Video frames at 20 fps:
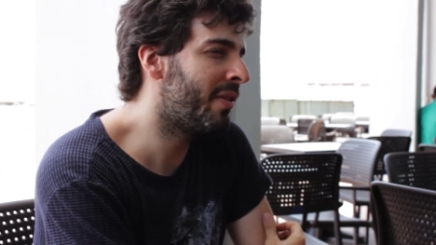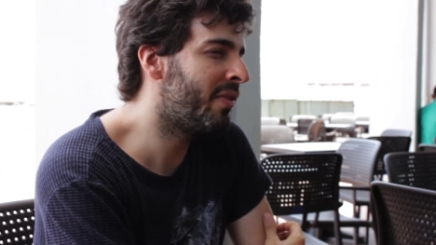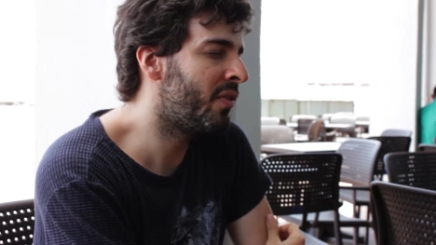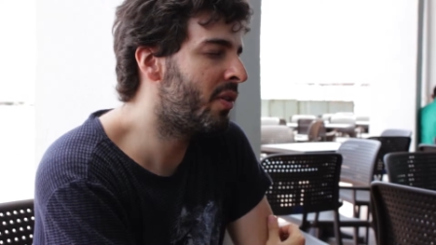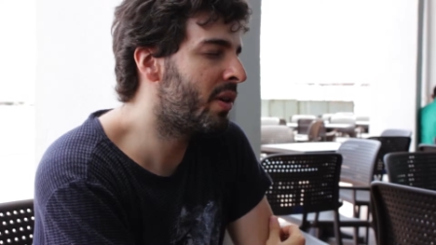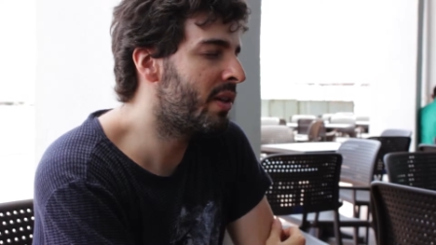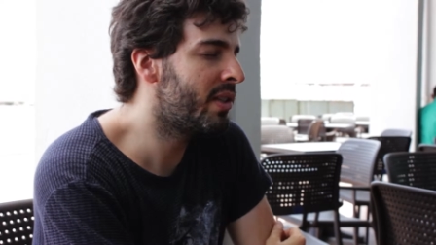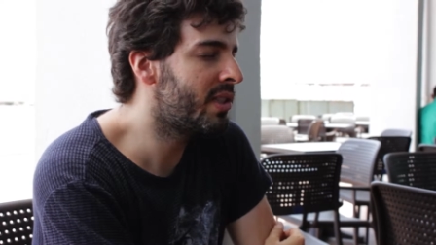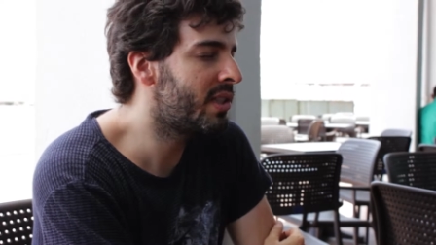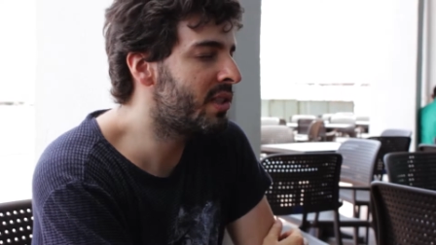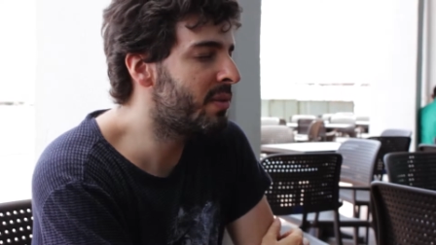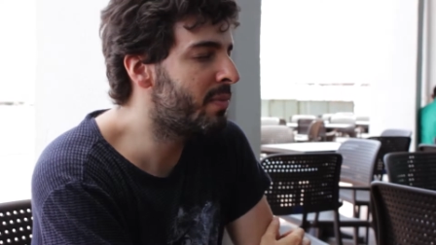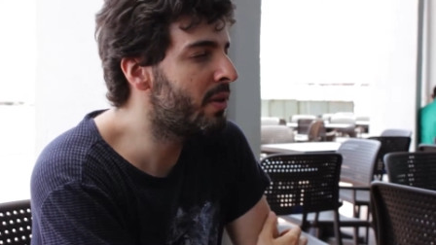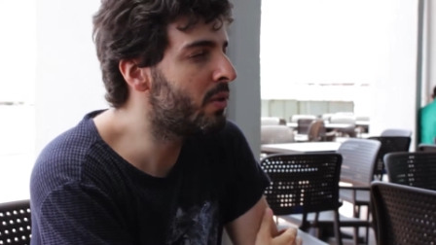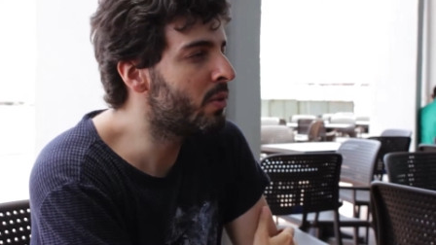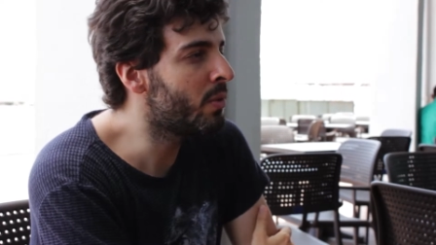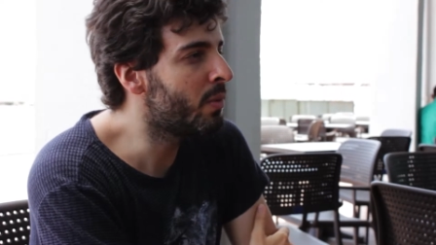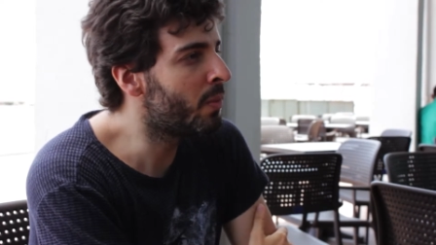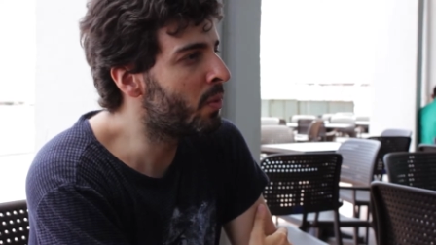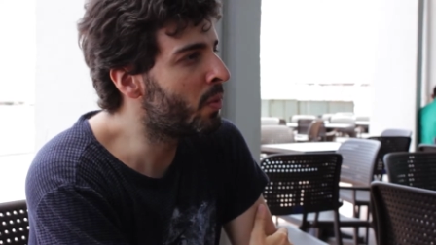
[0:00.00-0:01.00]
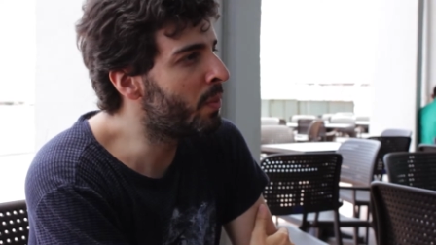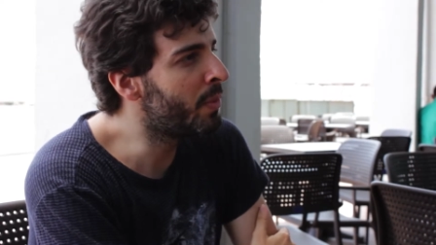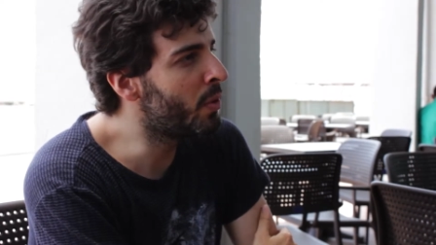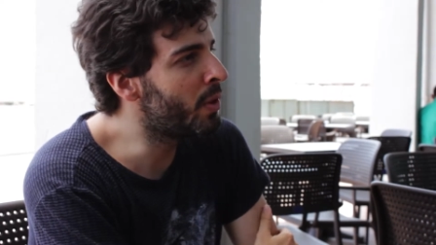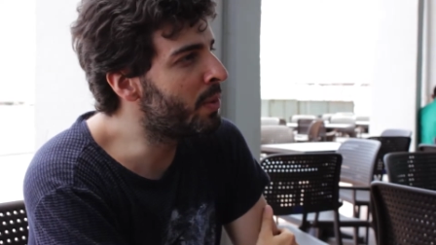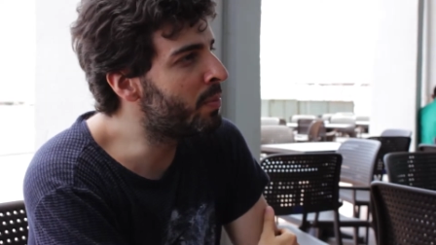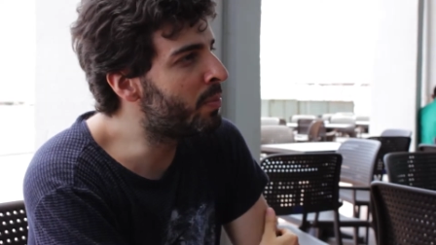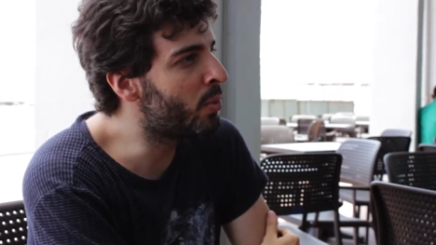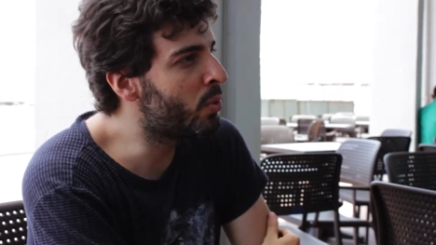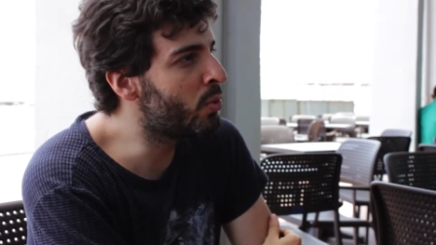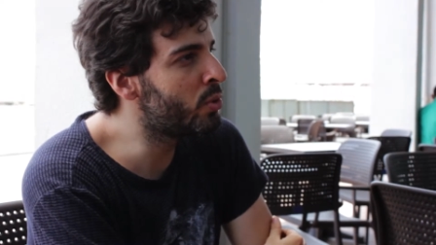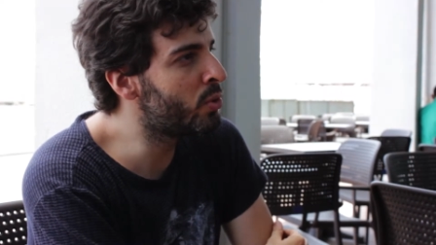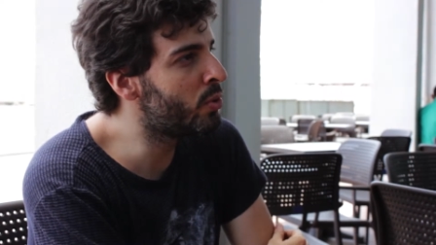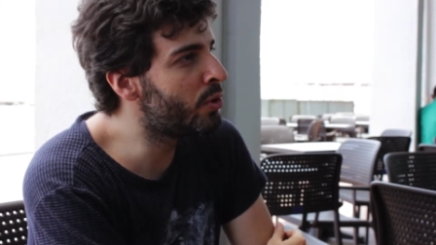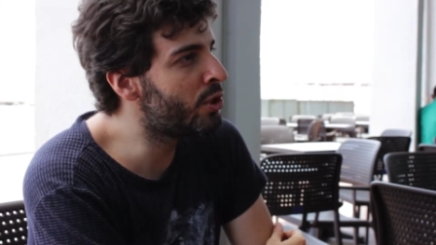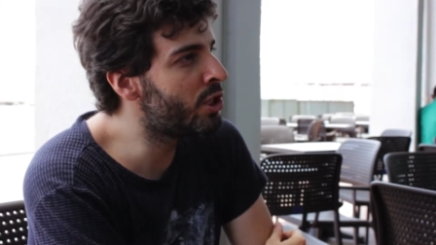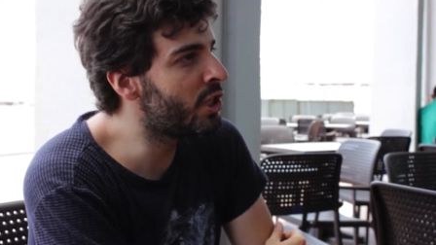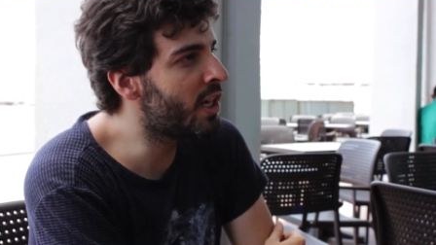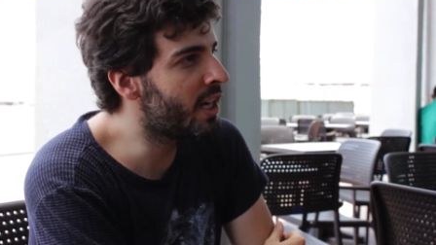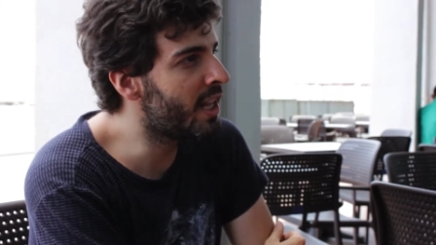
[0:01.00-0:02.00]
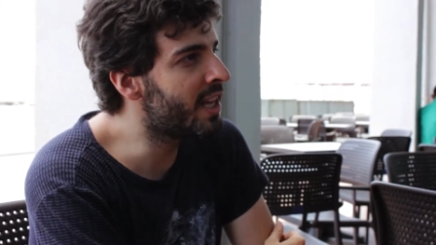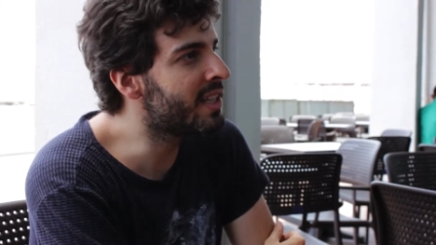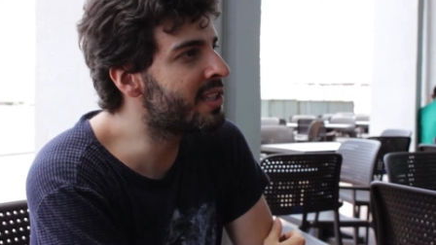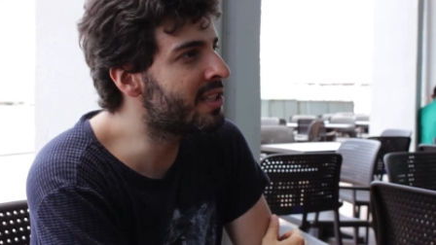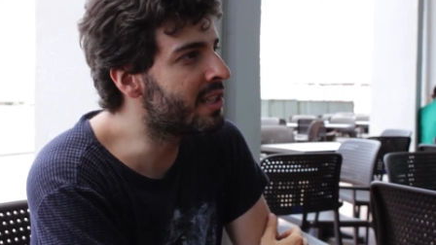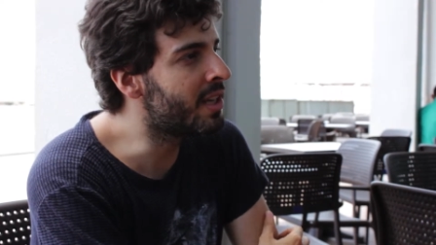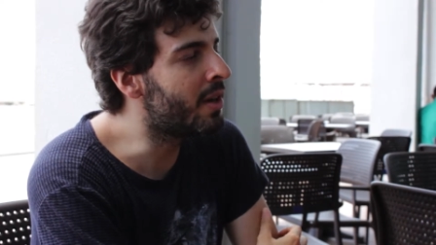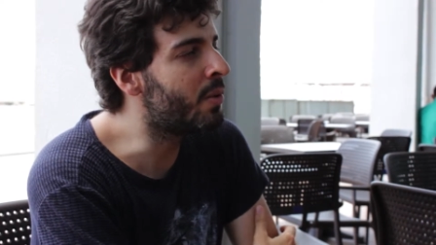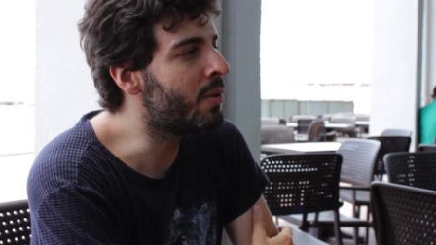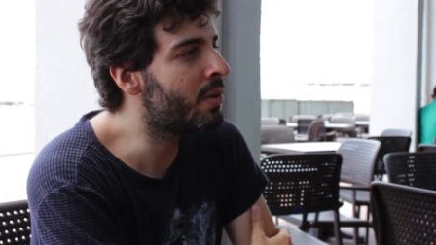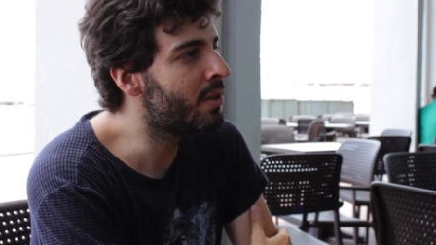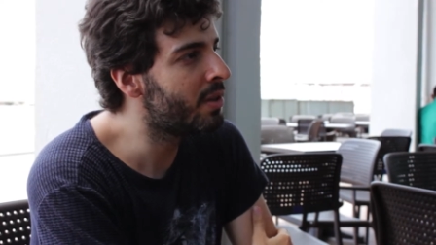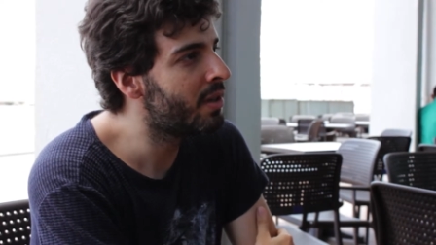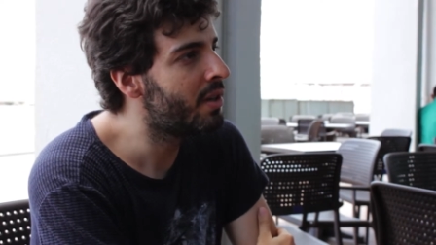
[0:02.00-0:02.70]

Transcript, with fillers: fora esses meu, o meu impulso de criação,